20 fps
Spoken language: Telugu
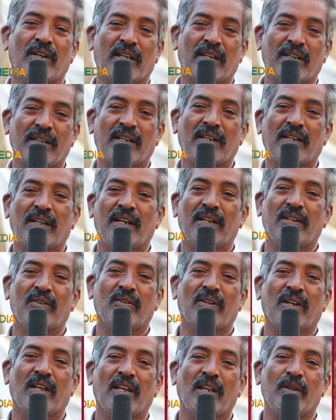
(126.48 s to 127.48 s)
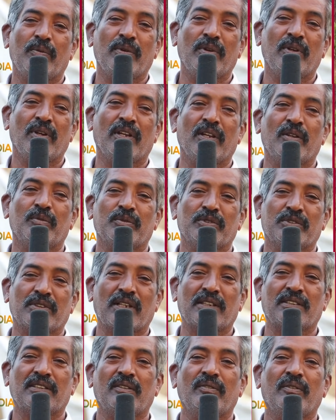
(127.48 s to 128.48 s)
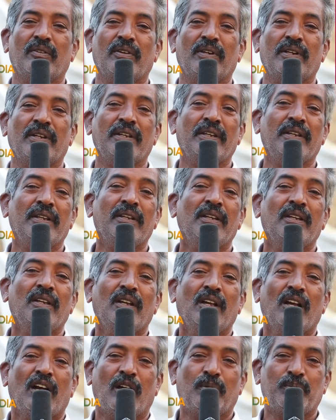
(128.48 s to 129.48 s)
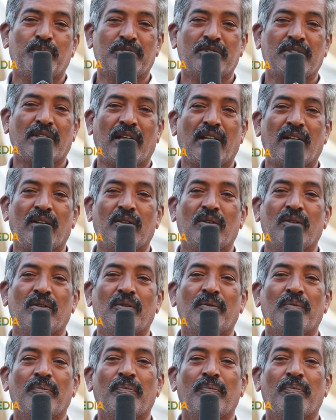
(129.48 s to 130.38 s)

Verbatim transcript: ఒక అరగంట ఖాళీ ఉండాలి లైబ్రరీలోకి వెళ్ళి పుస్తకాలు చదివేవాడిని ఆ పుస్తకాల్లో